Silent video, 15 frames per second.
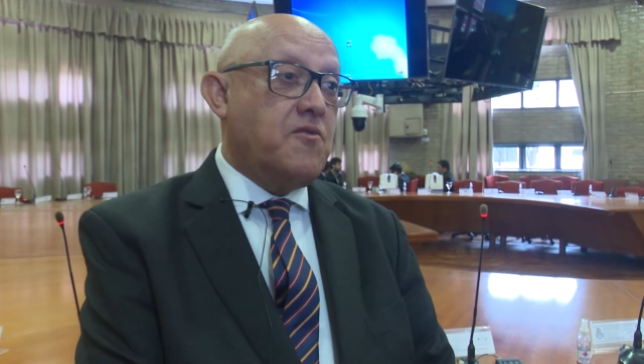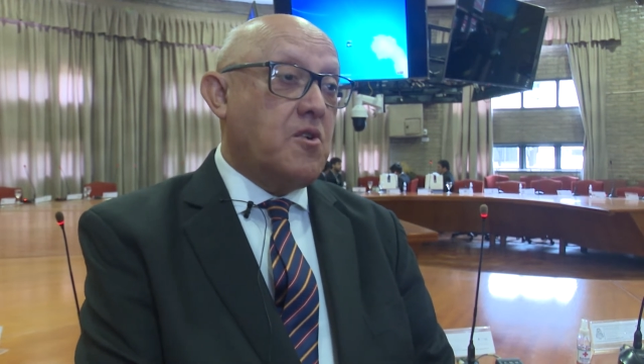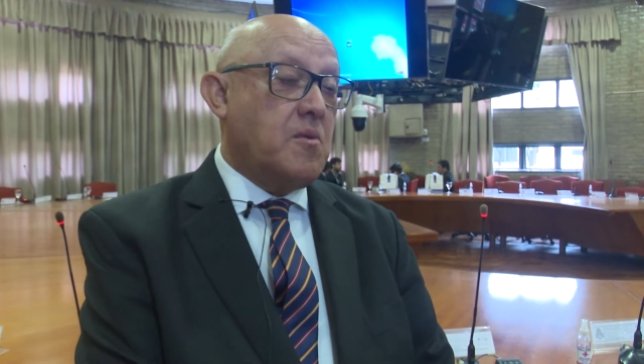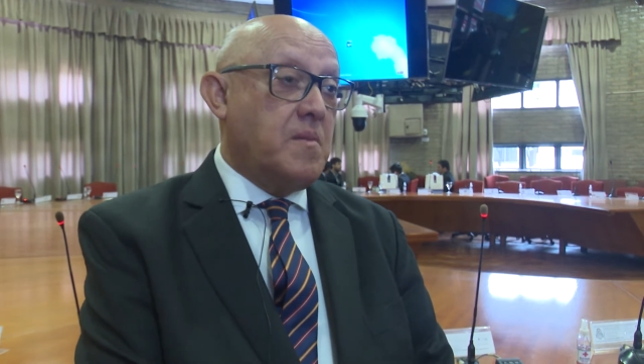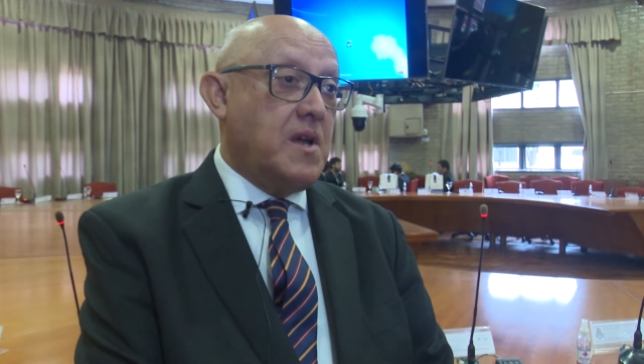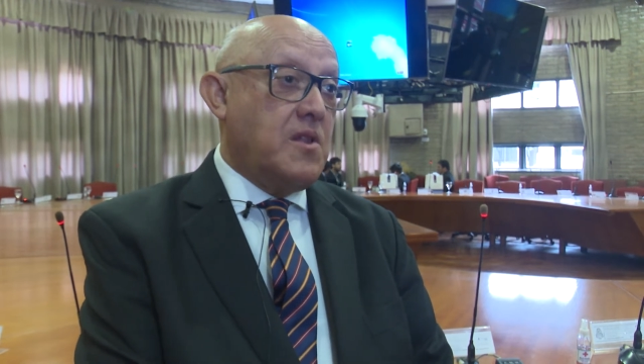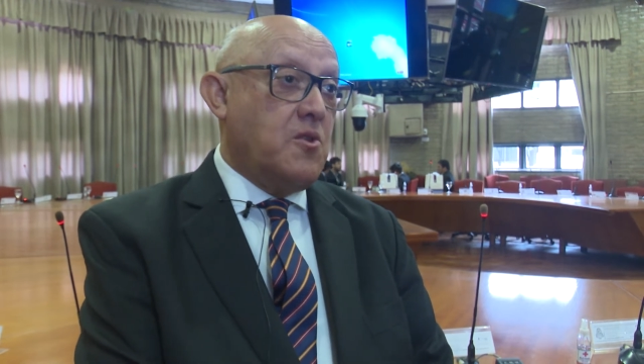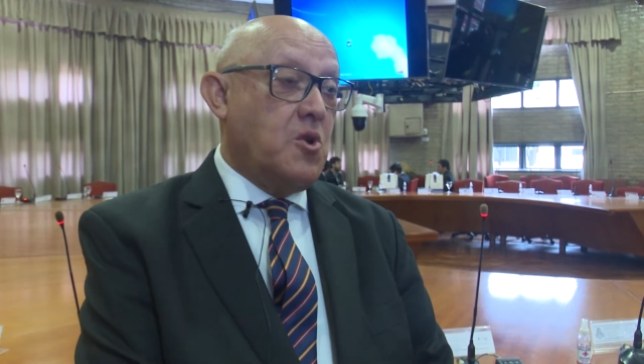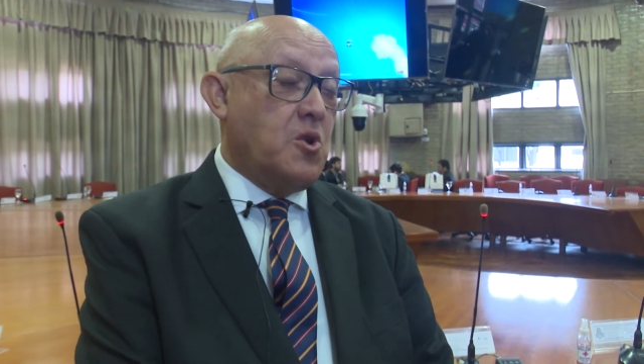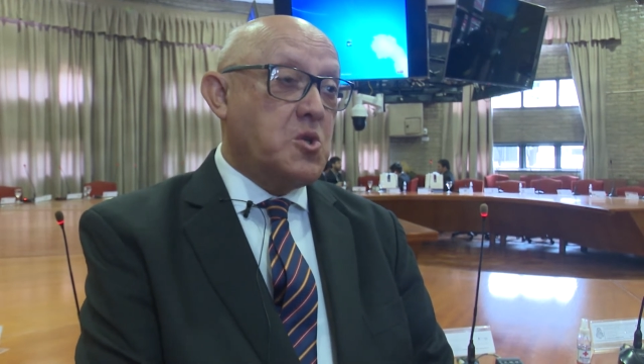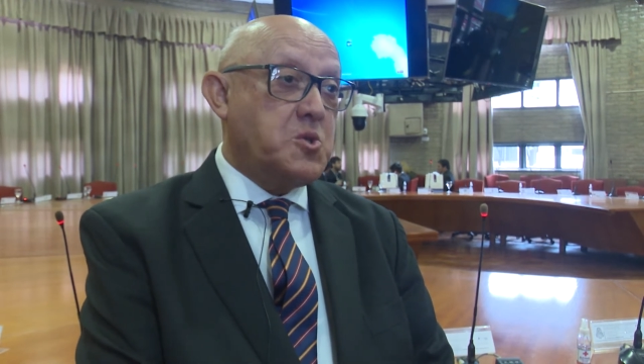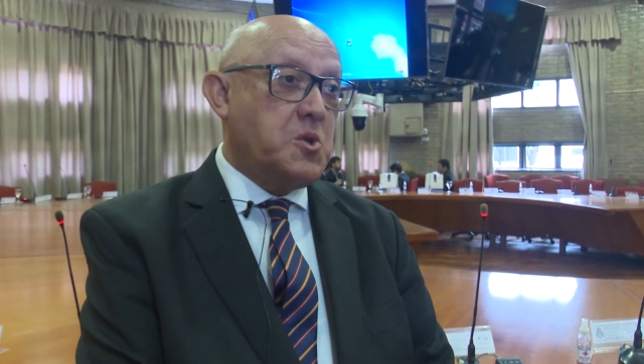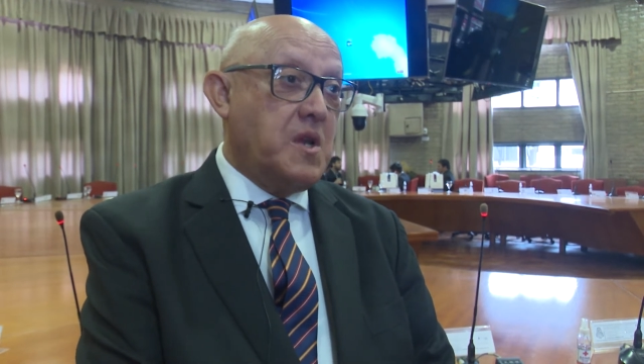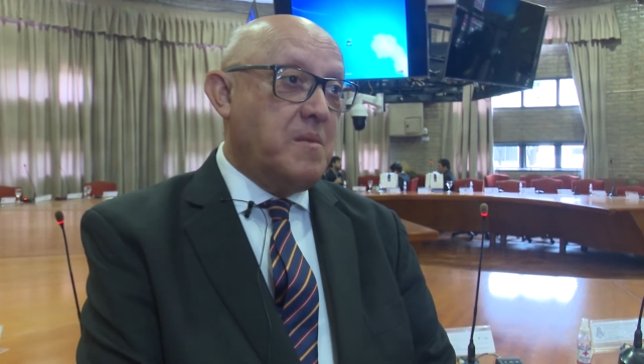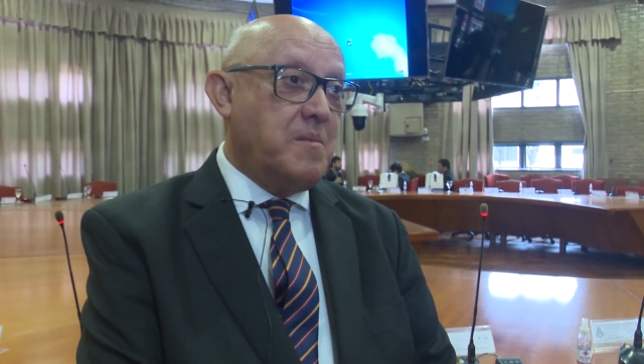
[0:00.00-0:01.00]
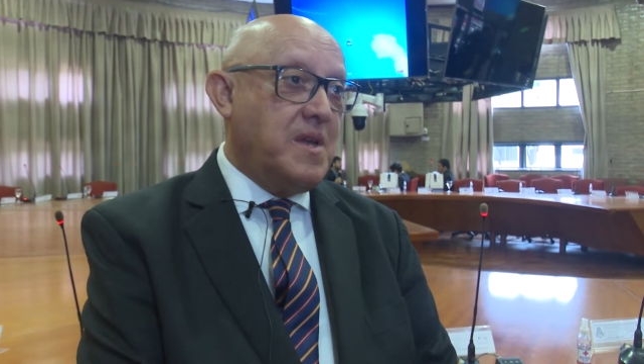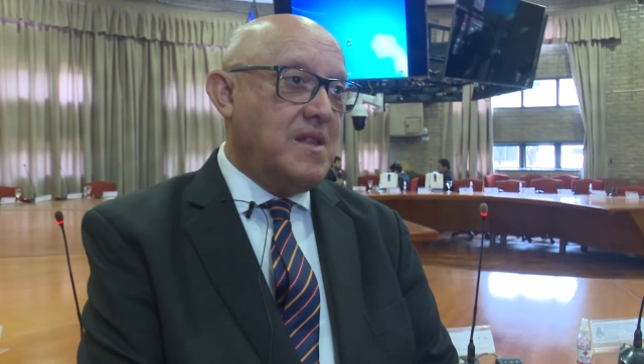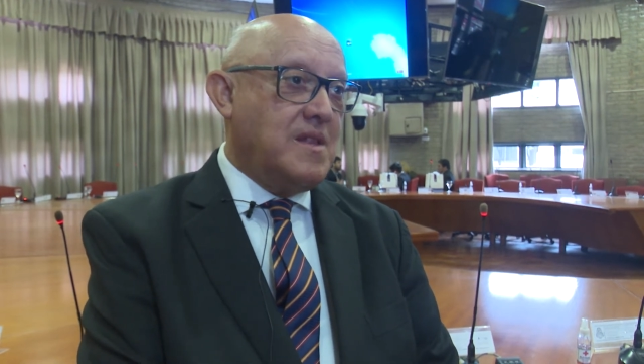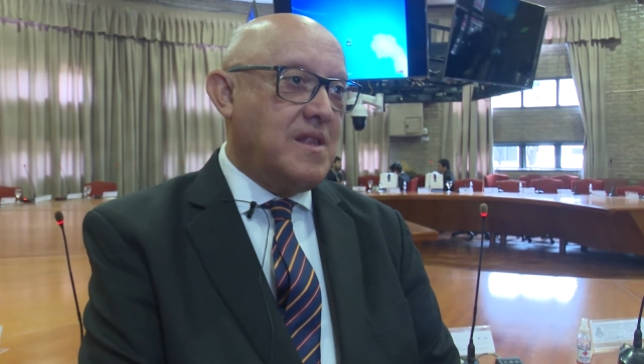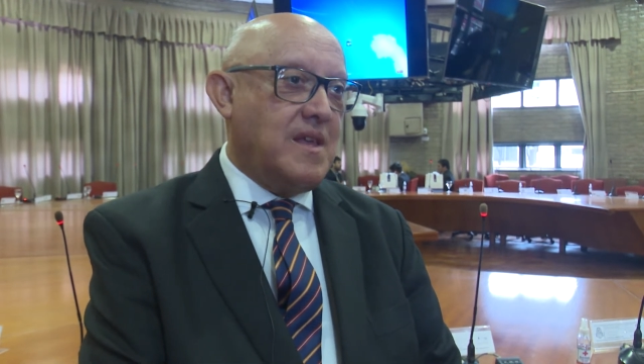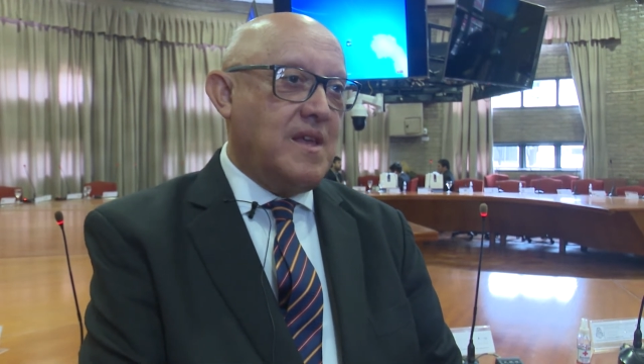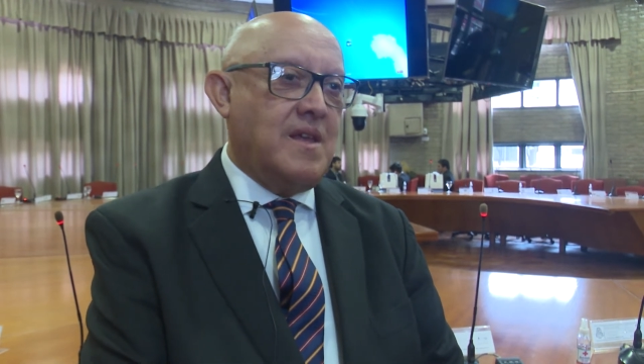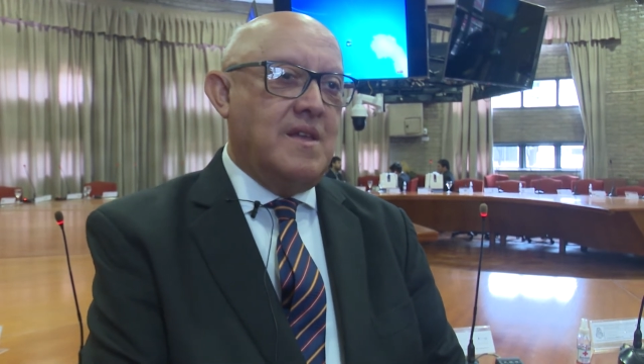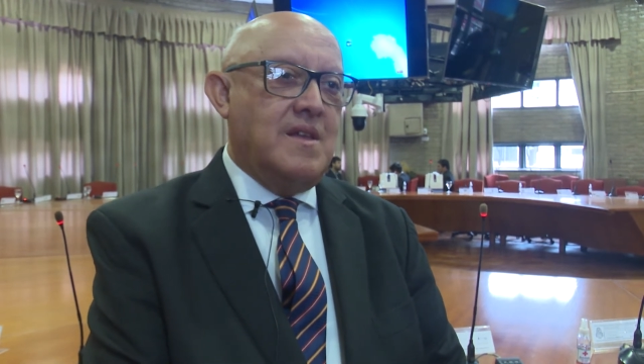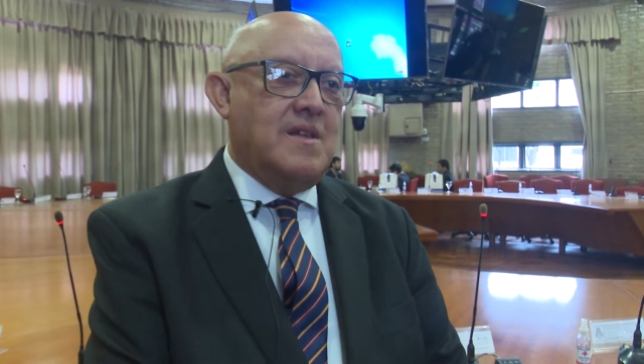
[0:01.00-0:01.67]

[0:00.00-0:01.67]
formando, no solamente